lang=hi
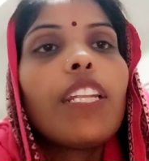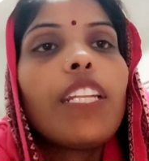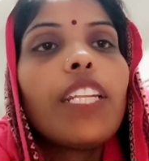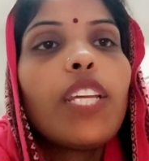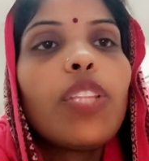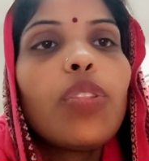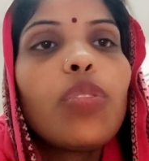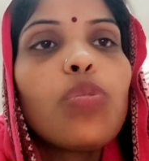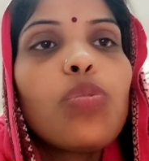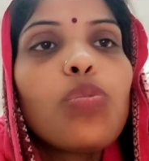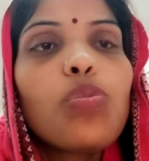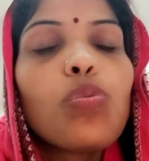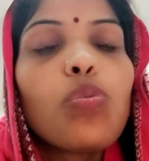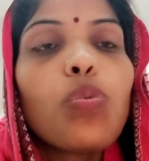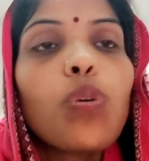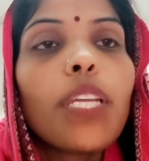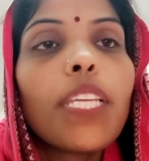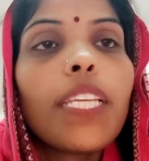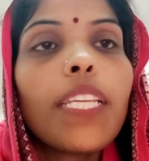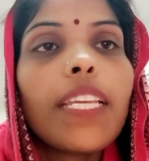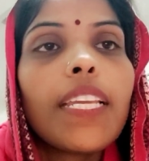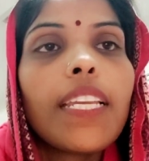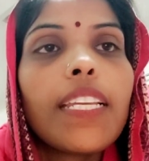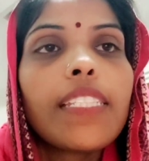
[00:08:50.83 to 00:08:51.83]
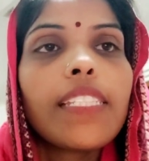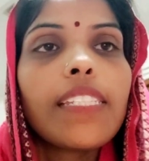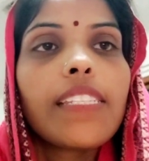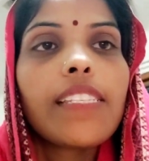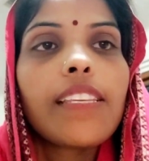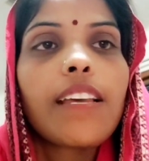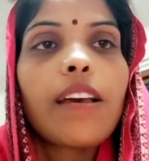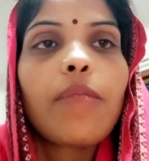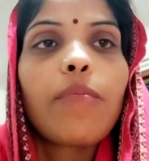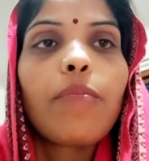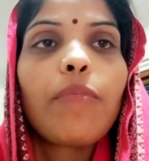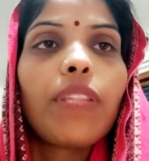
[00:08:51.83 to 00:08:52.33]
या तो सो गई है
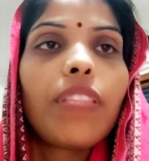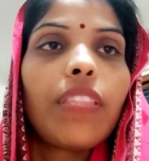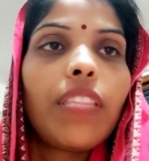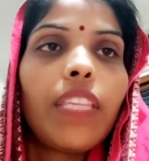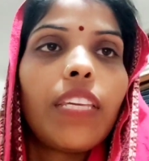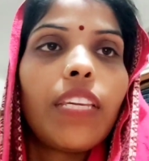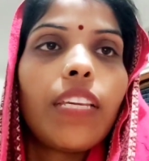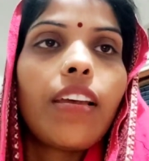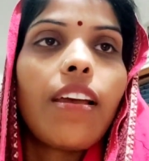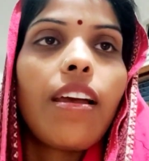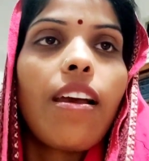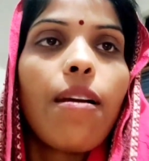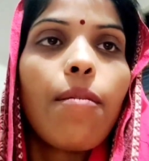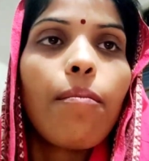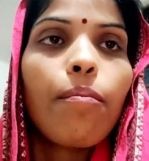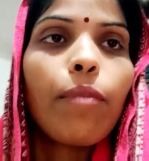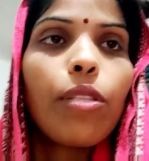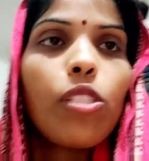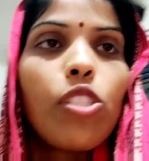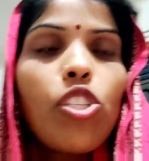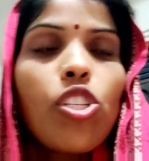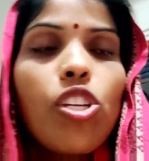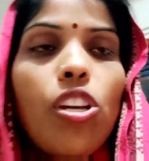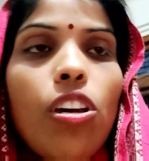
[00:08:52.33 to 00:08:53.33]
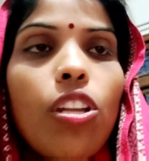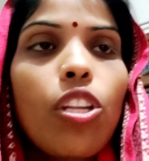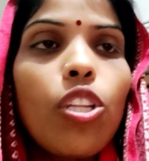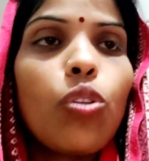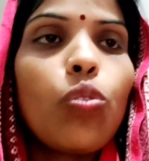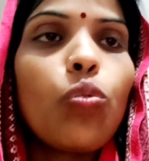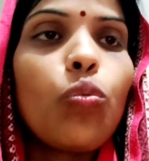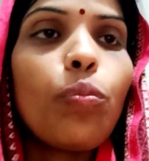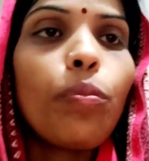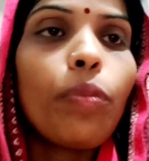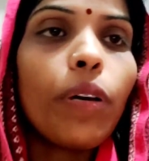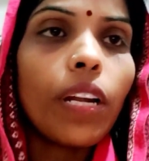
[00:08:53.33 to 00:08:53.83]
जैसा आपने देखा अब मैं जा रही
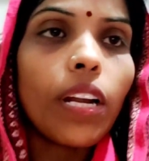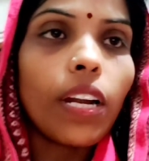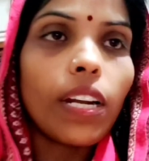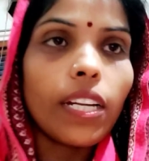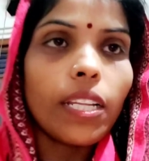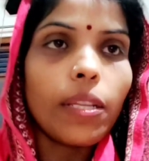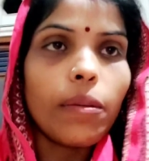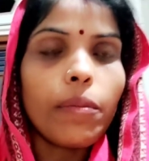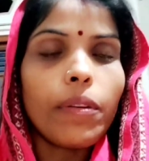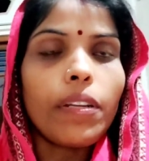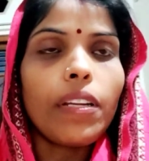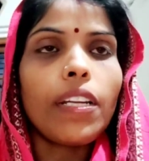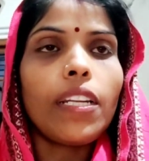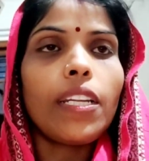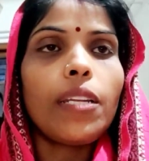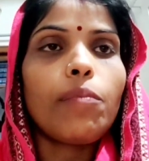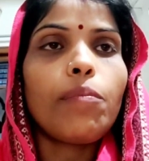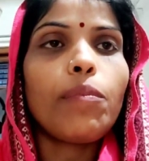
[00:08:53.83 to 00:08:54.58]
हूँ पराठे बनाने